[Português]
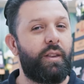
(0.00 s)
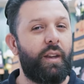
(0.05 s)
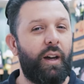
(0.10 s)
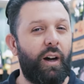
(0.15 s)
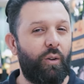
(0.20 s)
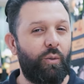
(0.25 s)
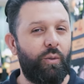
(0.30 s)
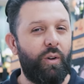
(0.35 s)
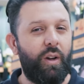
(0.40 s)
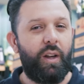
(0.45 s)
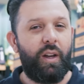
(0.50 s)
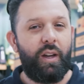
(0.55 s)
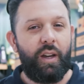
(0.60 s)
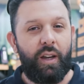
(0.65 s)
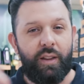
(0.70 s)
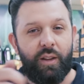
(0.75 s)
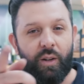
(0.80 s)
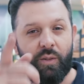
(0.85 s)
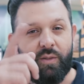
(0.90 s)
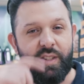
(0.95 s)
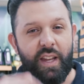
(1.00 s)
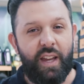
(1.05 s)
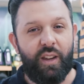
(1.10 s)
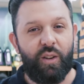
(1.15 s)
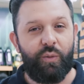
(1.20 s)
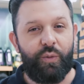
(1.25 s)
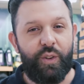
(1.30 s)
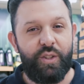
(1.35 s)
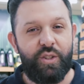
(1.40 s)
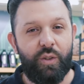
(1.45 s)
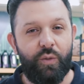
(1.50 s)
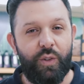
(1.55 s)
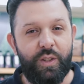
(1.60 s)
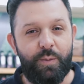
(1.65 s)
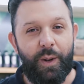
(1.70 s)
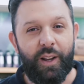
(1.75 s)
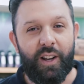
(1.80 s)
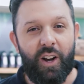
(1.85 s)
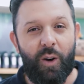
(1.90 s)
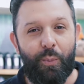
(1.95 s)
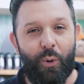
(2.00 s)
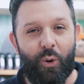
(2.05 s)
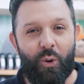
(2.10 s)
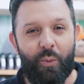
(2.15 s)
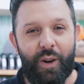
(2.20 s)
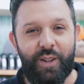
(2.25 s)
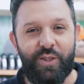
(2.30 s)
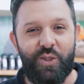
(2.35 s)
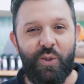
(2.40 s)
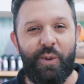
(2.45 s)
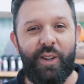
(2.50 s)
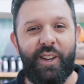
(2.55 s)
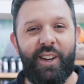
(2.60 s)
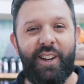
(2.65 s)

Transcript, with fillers: Não? Então segue o vídeo que eu vou explicar um pouco mais sobre